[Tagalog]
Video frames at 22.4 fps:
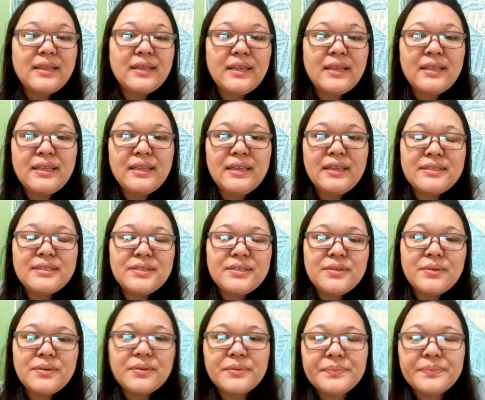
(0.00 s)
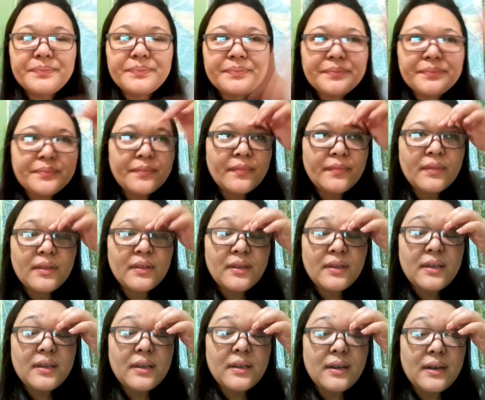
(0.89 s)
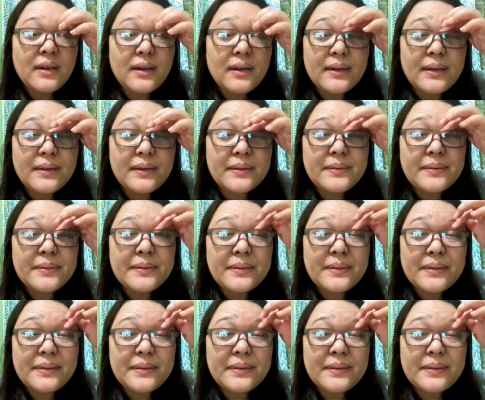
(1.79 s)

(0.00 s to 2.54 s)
ganyan so uh,